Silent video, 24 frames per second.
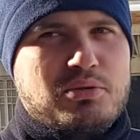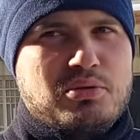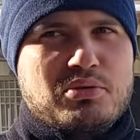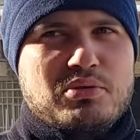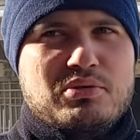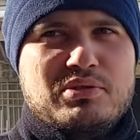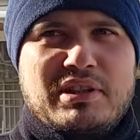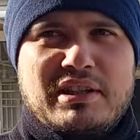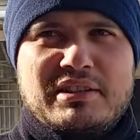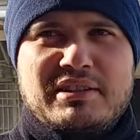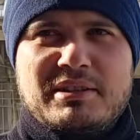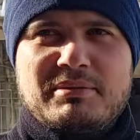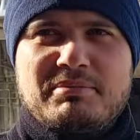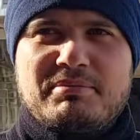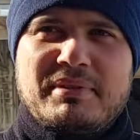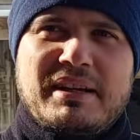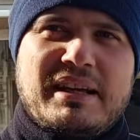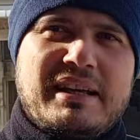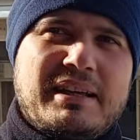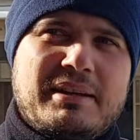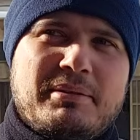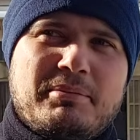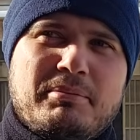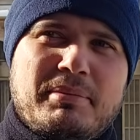da kuru uzatıp
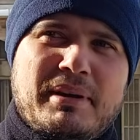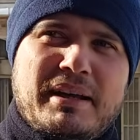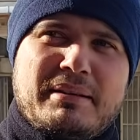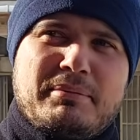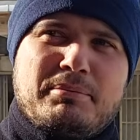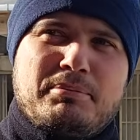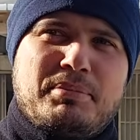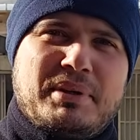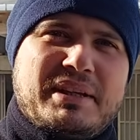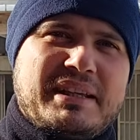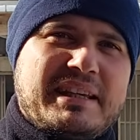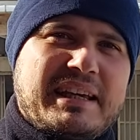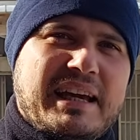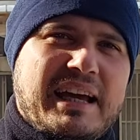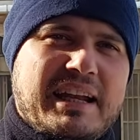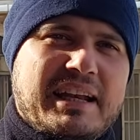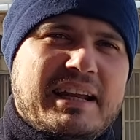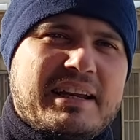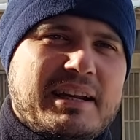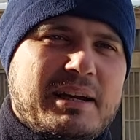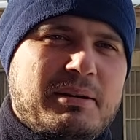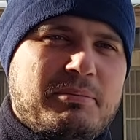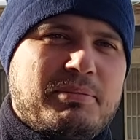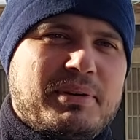ben bir
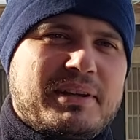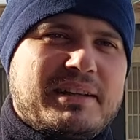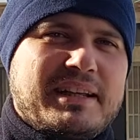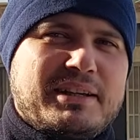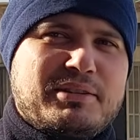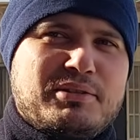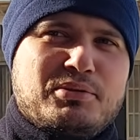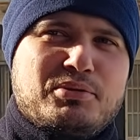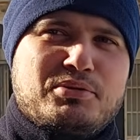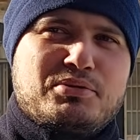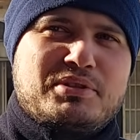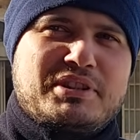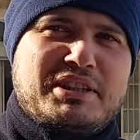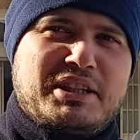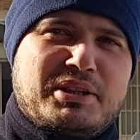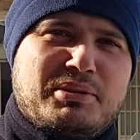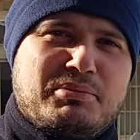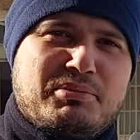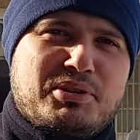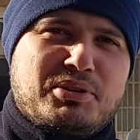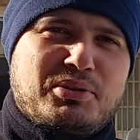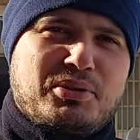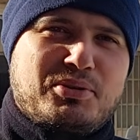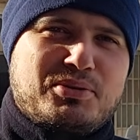tane rampada
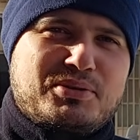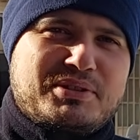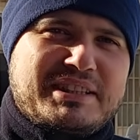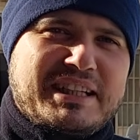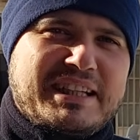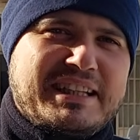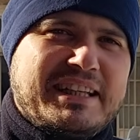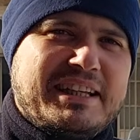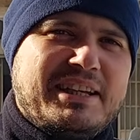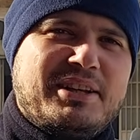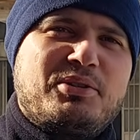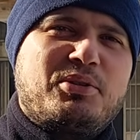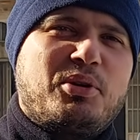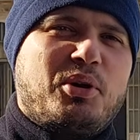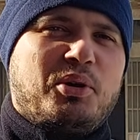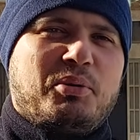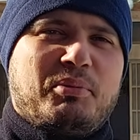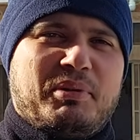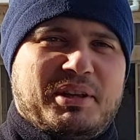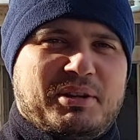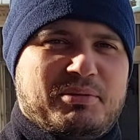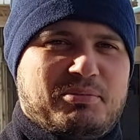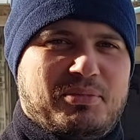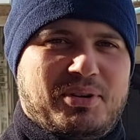129 dediğini
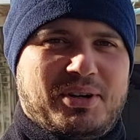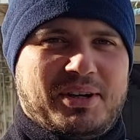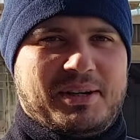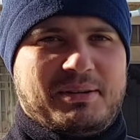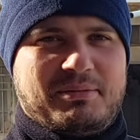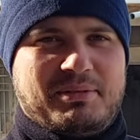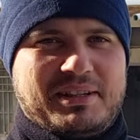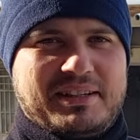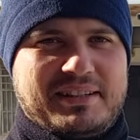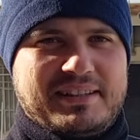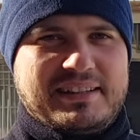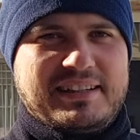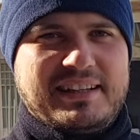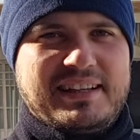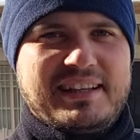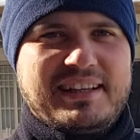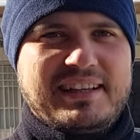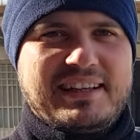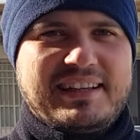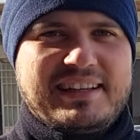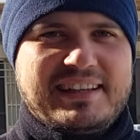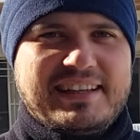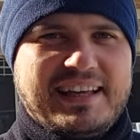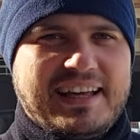görmedim bu arabanın.
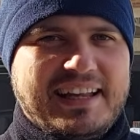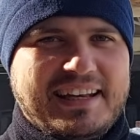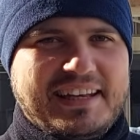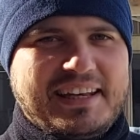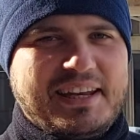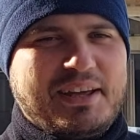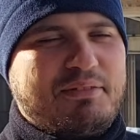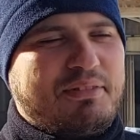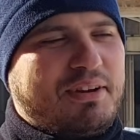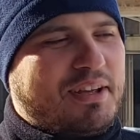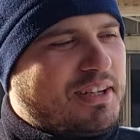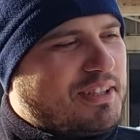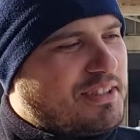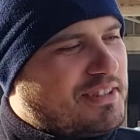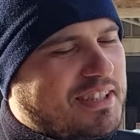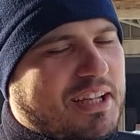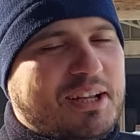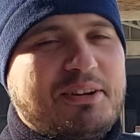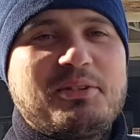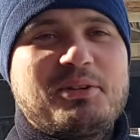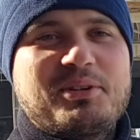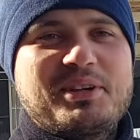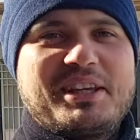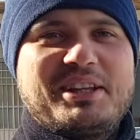Yani ne
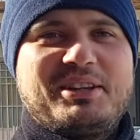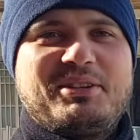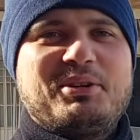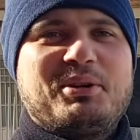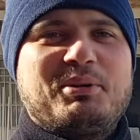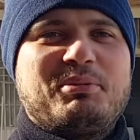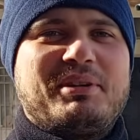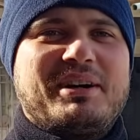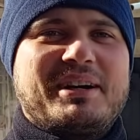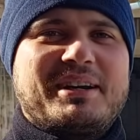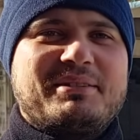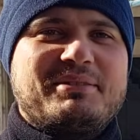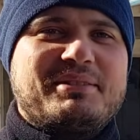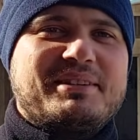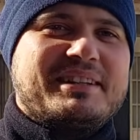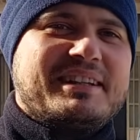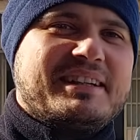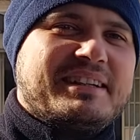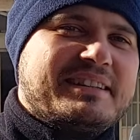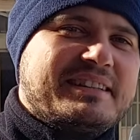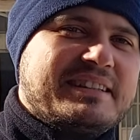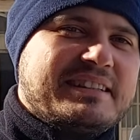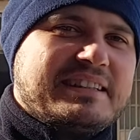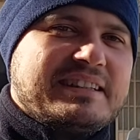verirsen o gidiyor bu
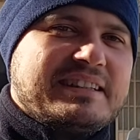arabada.